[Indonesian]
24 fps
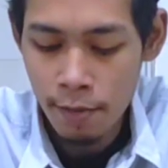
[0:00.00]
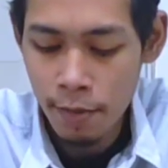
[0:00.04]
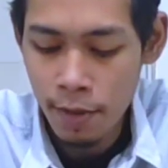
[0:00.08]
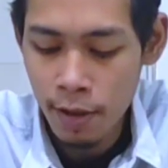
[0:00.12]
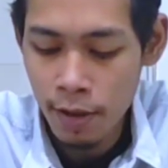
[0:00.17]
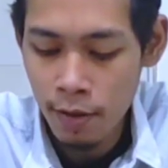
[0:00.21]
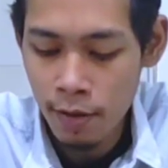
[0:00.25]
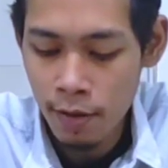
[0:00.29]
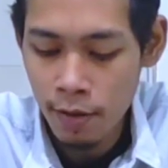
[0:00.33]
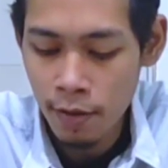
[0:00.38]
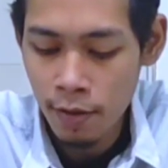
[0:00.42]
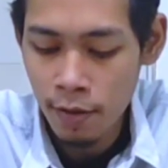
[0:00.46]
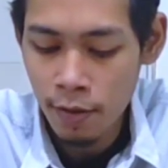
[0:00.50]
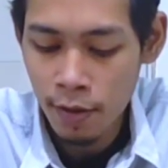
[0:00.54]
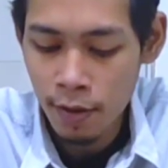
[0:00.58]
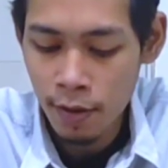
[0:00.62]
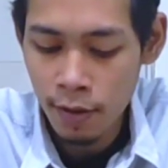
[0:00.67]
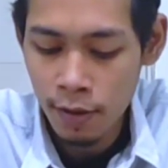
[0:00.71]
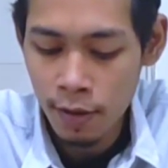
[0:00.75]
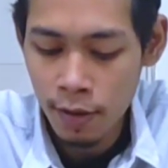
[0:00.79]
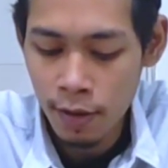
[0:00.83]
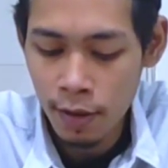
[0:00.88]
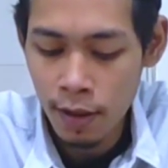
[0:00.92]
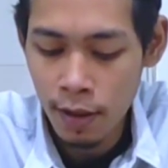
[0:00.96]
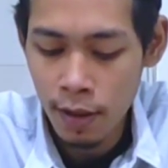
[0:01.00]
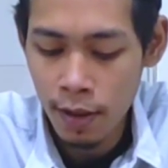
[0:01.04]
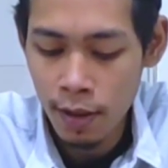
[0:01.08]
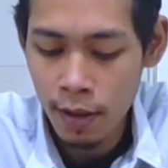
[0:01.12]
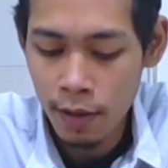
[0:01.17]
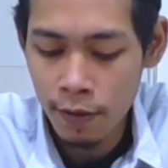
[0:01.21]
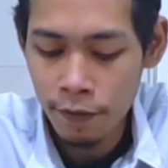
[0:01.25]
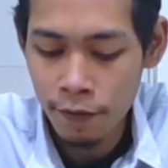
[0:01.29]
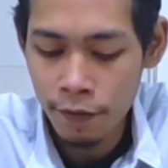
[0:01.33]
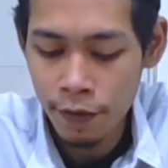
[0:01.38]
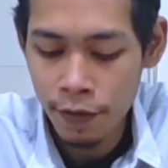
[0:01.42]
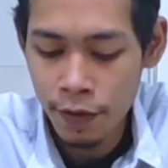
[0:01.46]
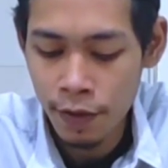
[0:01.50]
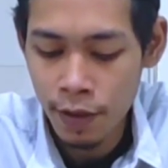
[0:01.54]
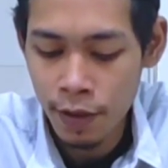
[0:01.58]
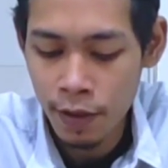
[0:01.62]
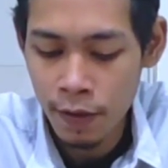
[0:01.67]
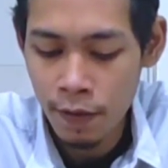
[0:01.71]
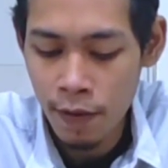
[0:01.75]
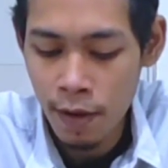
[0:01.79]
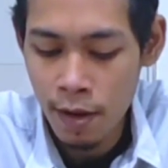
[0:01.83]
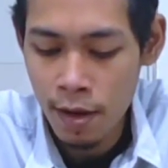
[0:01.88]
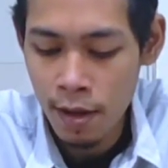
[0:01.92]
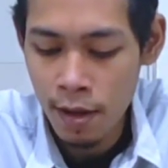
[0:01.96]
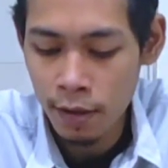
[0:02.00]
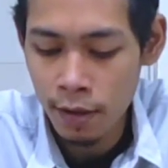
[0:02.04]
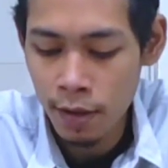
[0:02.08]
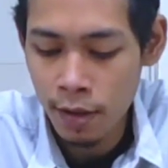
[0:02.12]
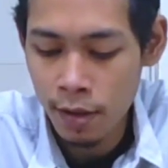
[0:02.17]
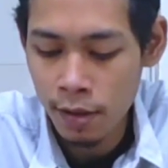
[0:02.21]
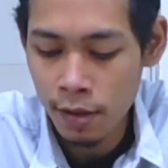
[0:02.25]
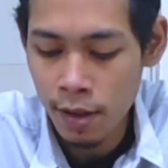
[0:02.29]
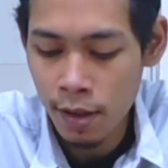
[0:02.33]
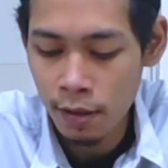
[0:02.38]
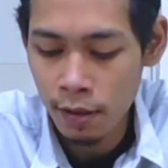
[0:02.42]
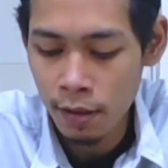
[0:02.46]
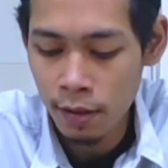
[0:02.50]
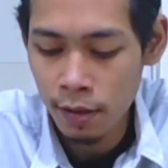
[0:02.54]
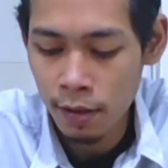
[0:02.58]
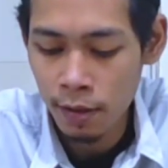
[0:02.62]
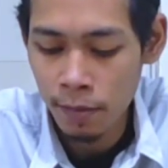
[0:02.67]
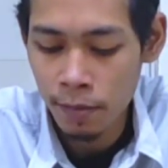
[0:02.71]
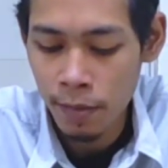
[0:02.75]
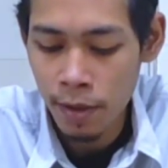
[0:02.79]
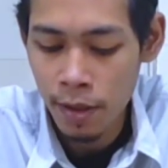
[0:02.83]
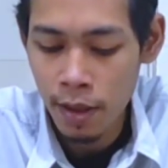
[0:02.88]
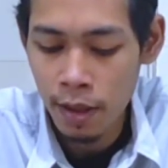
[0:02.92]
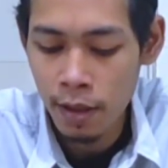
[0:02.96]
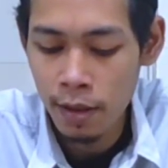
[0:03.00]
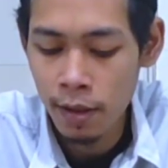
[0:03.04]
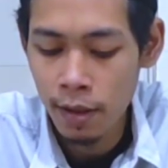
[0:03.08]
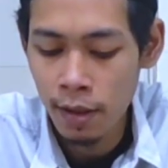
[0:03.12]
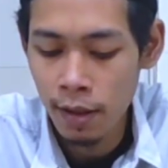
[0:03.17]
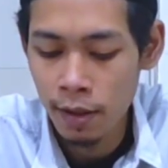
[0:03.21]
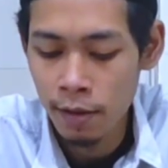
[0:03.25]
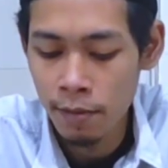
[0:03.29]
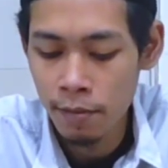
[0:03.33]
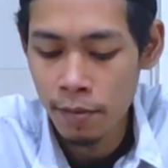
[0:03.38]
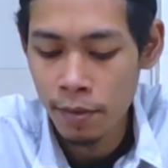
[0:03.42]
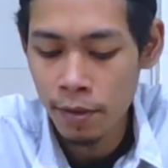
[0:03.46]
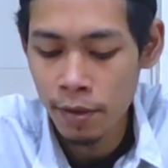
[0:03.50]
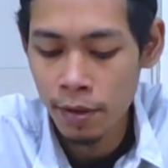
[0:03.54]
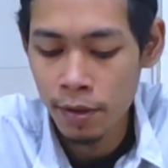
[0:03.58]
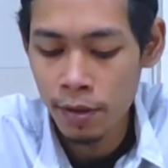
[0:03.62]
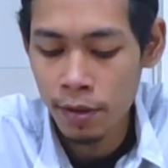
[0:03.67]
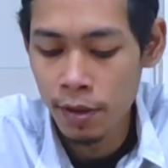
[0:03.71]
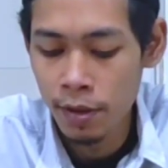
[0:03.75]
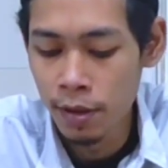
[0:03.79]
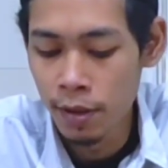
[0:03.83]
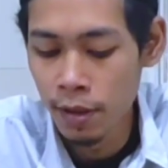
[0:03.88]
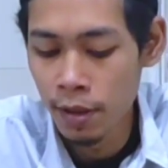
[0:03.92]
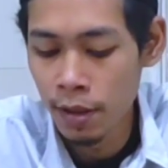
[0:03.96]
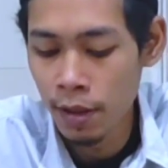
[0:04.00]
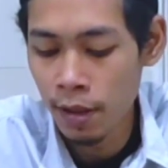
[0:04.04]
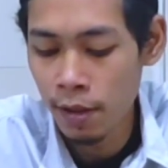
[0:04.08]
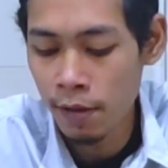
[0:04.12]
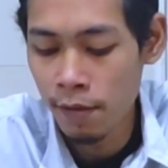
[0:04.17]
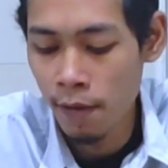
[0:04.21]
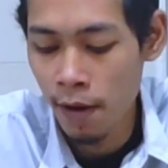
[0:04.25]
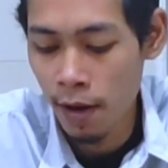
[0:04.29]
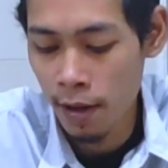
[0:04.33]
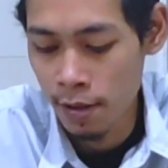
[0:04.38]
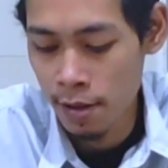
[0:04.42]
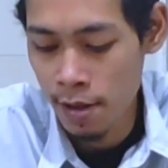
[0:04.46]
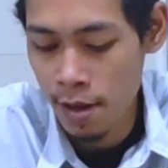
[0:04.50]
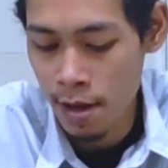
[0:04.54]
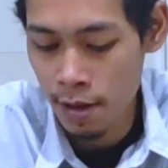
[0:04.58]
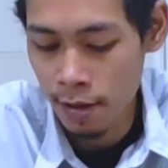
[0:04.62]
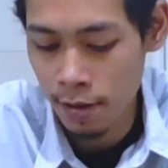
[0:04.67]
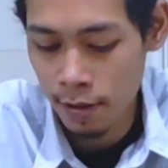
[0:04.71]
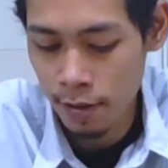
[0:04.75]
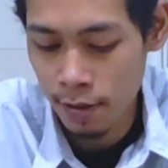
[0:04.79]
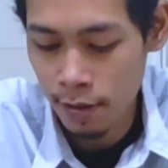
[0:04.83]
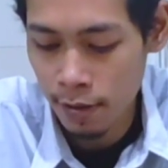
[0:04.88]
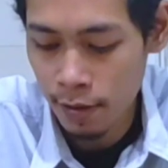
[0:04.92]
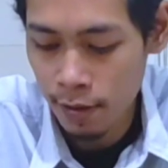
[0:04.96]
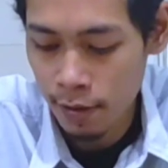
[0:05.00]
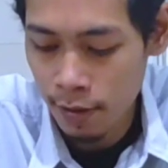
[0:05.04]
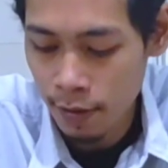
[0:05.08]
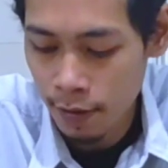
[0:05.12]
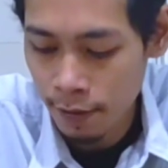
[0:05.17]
kama kaya keterangan fi riwayatin kang tetep ing dalem sijine riwayat